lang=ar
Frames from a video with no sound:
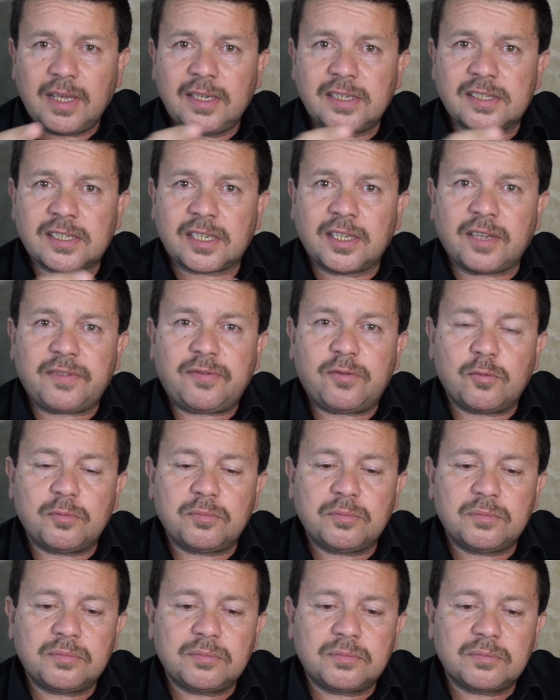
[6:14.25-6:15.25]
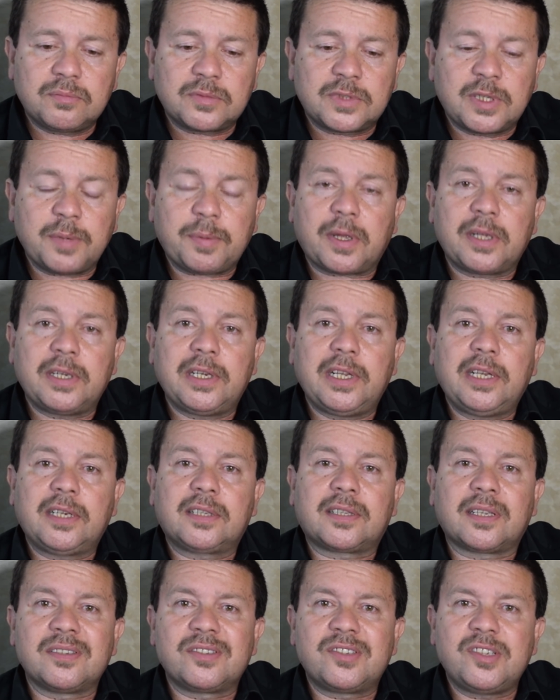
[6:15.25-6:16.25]
يصنفهم طبقا
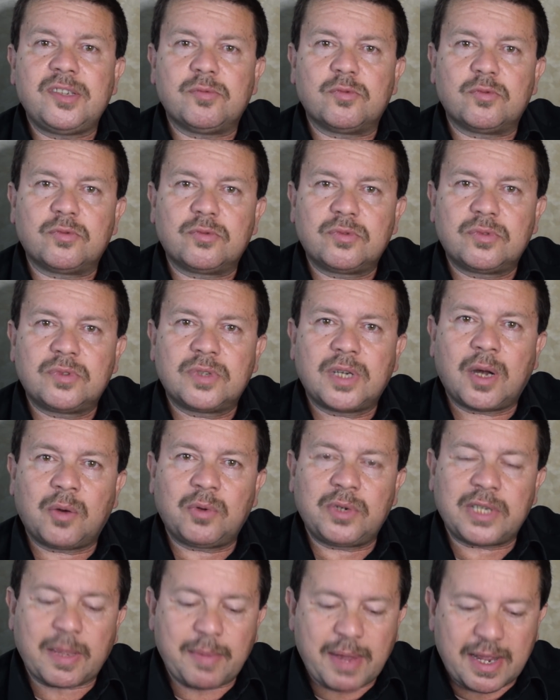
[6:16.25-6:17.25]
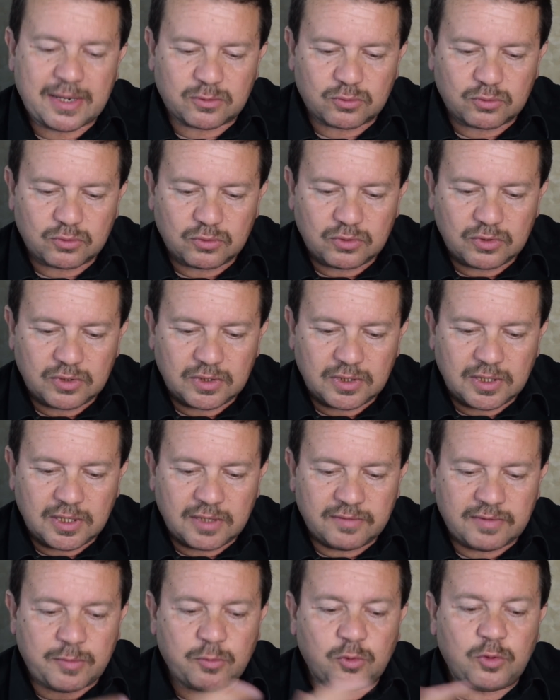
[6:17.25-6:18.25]
لتنظيمه أو لجماعته
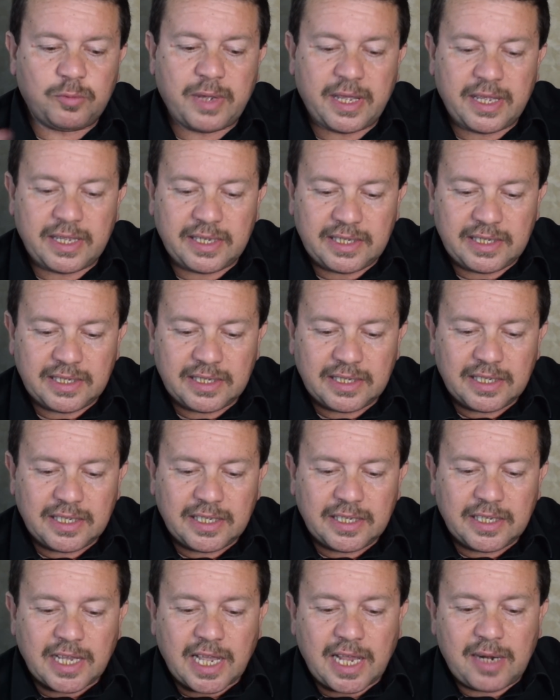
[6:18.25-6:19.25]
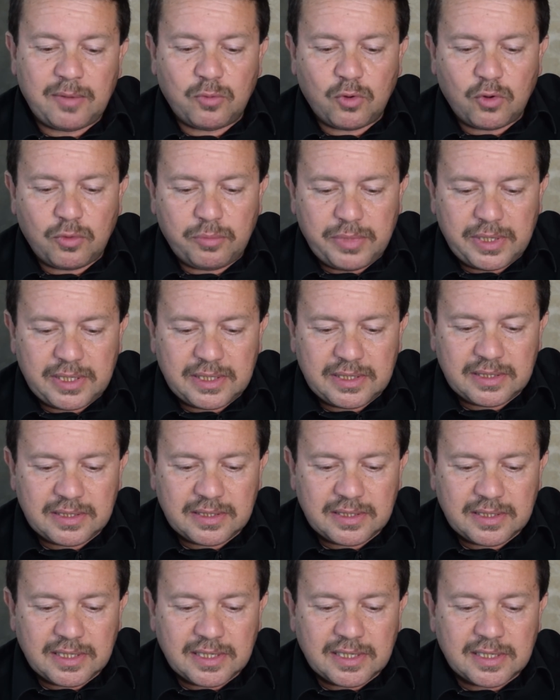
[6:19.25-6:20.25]
فبيقول بقى إيه المؤمن
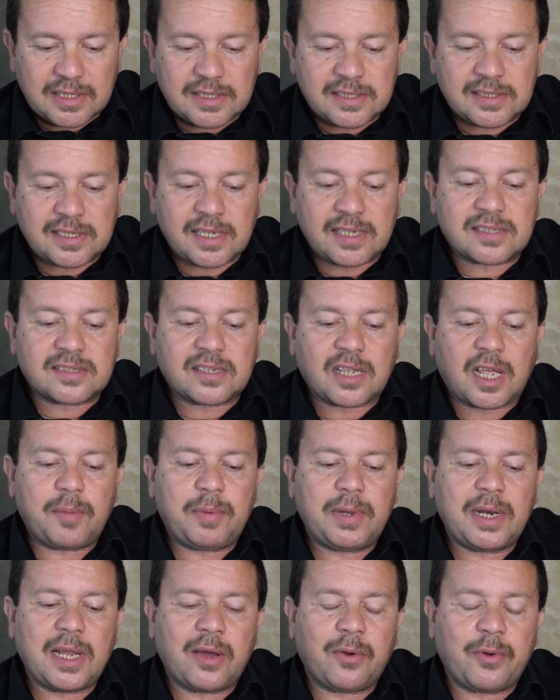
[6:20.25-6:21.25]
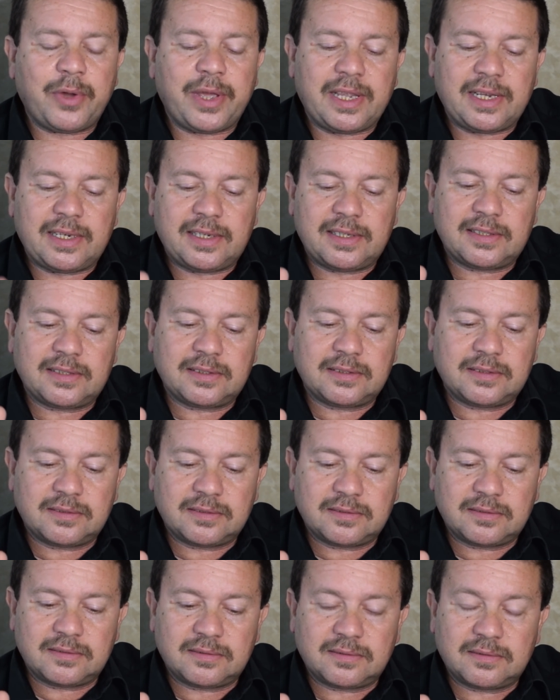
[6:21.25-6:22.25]
زي الصحابة الأوائل
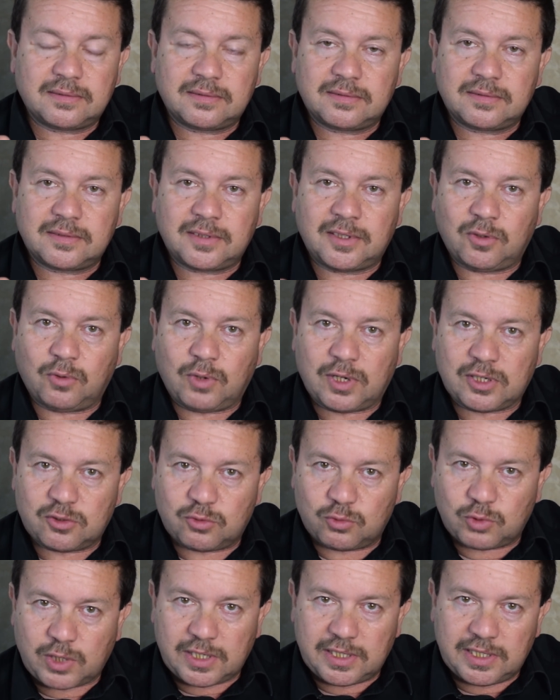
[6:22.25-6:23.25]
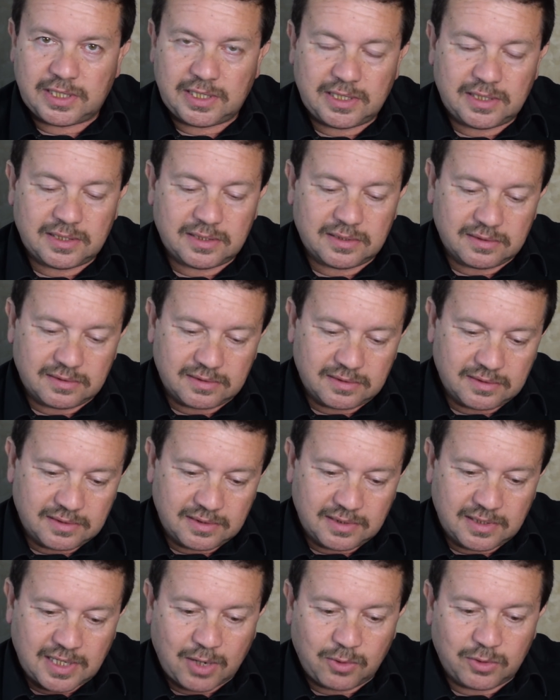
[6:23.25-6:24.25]
اللي هو قصده يعني إيه
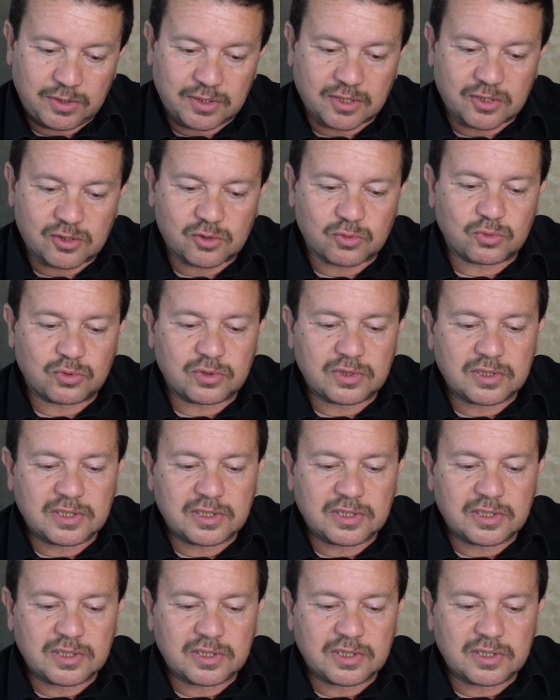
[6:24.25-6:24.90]
اللي حوالين الرسول